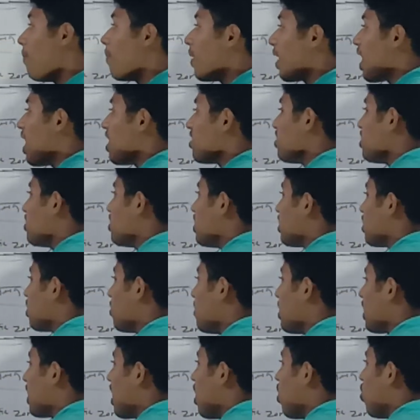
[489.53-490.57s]
प्रकाशी क्षेत्र
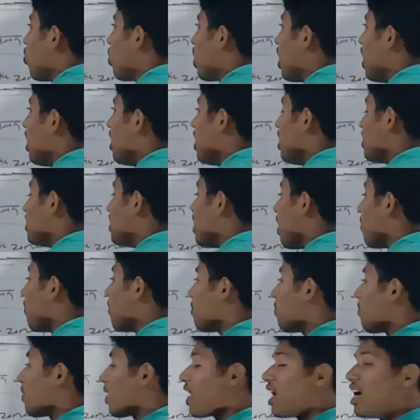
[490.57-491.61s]
में क्या होगा यहां पर
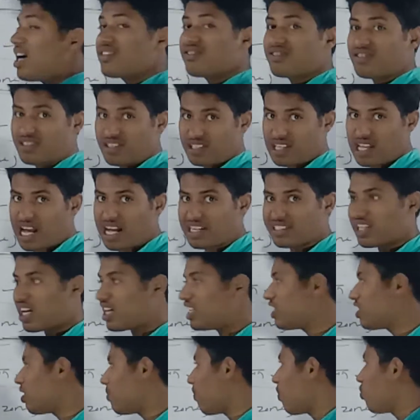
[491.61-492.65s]
प्रकाश
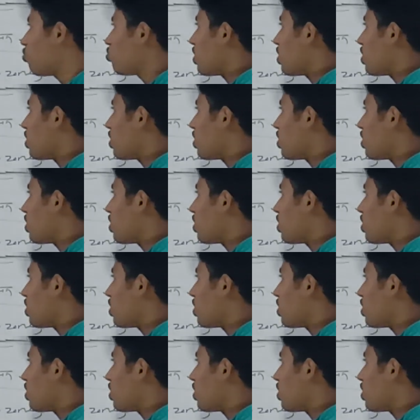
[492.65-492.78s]
आसानी से पहुंच